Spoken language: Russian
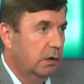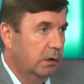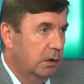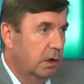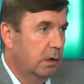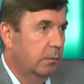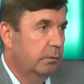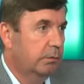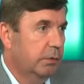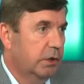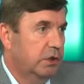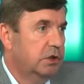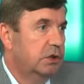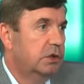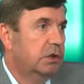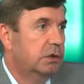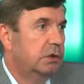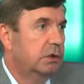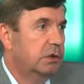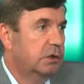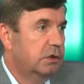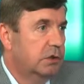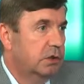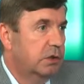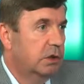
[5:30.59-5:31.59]
Там почти
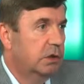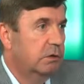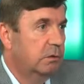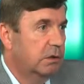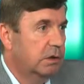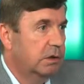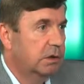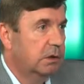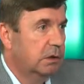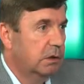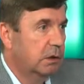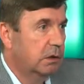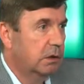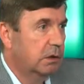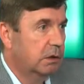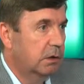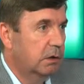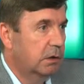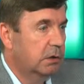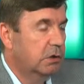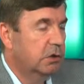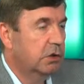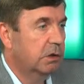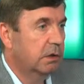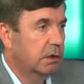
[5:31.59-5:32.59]

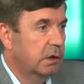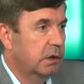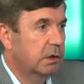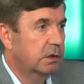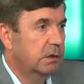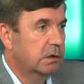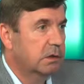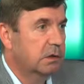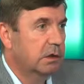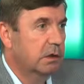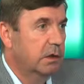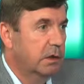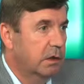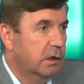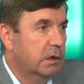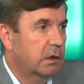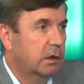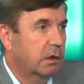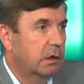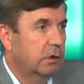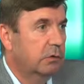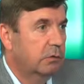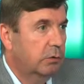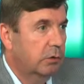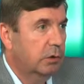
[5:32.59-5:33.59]
1200 человек населения,
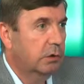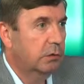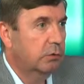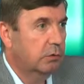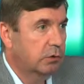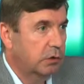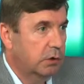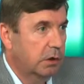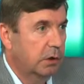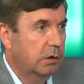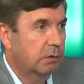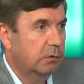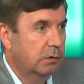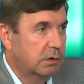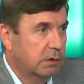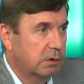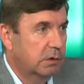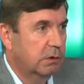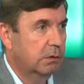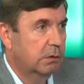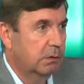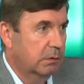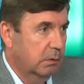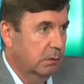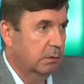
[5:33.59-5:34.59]
которые
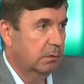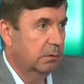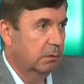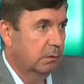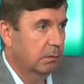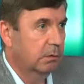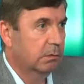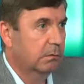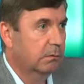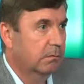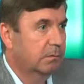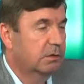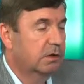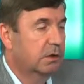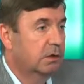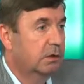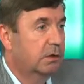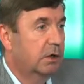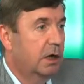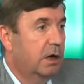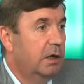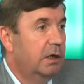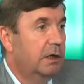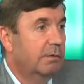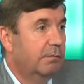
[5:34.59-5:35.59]
нуждаются в
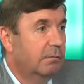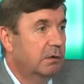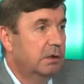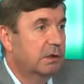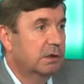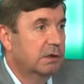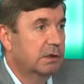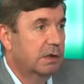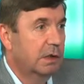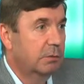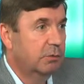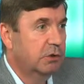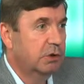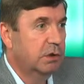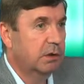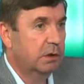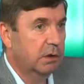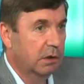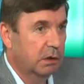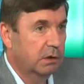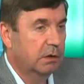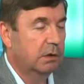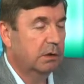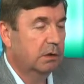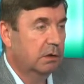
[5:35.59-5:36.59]
центральном
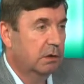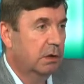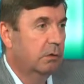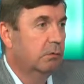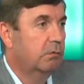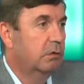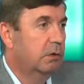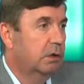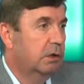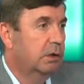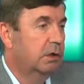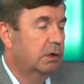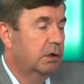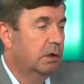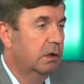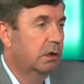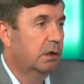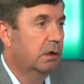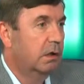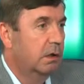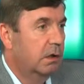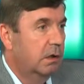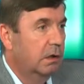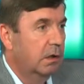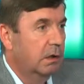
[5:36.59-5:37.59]
водоснабжении. Это довольно-таки
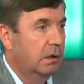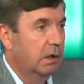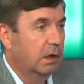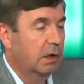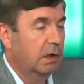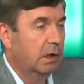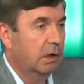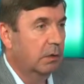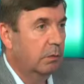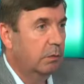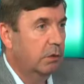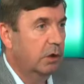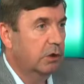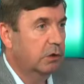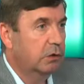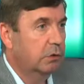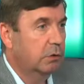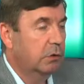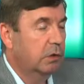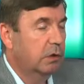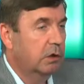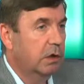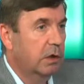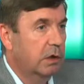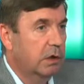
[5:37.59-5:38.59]

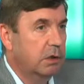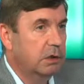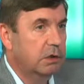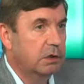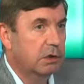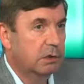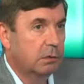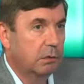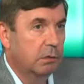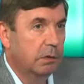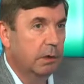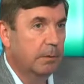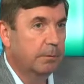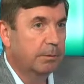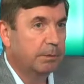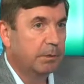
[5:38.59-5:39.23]
большое количество.